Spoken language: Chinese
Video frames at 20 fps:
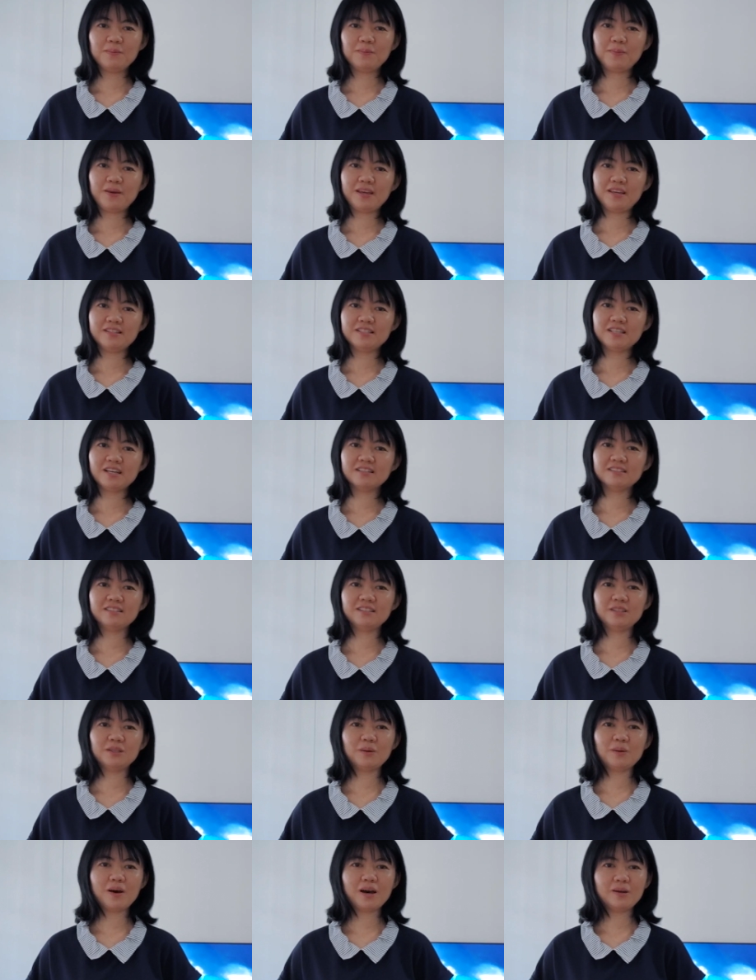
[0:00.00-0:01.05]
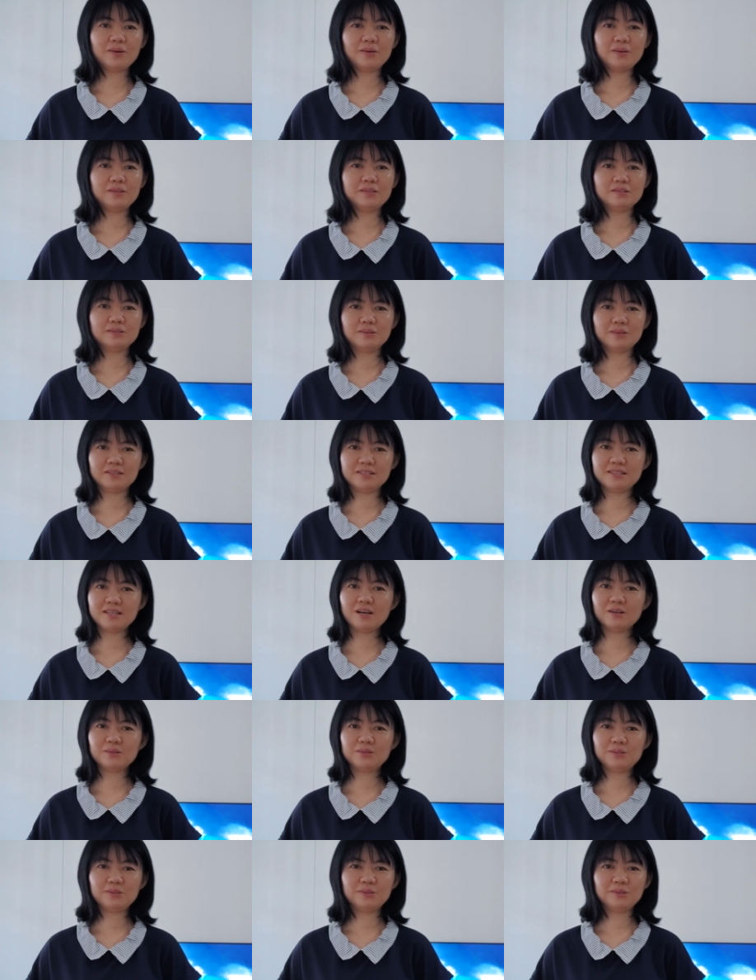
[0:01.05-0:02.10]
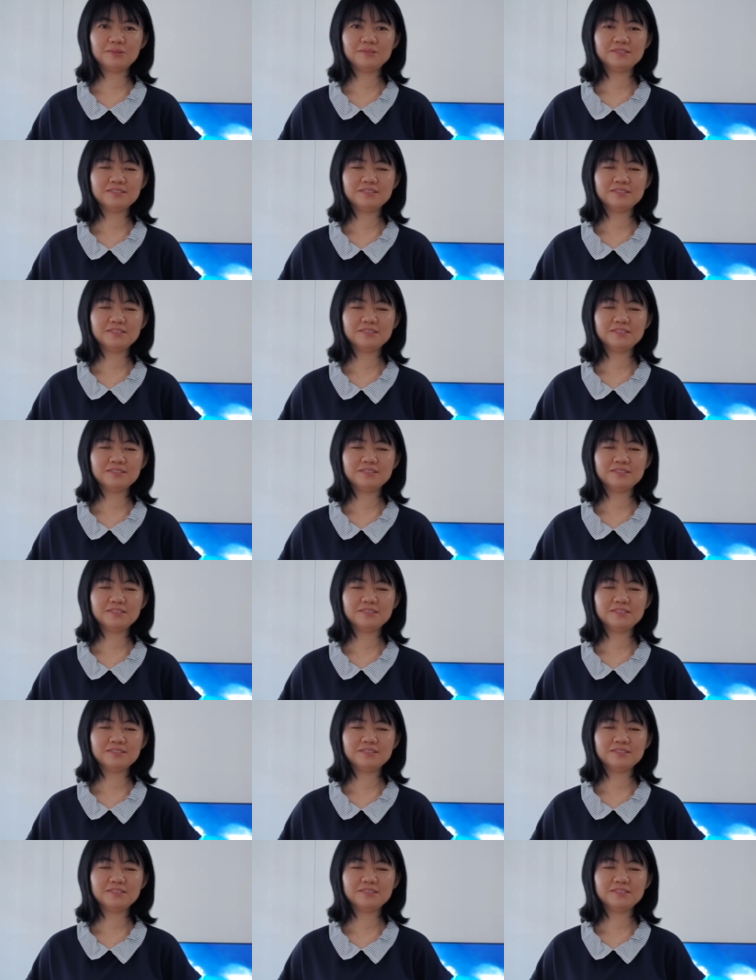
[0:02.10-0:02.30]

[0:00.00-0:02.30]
被上帝的话语所造就。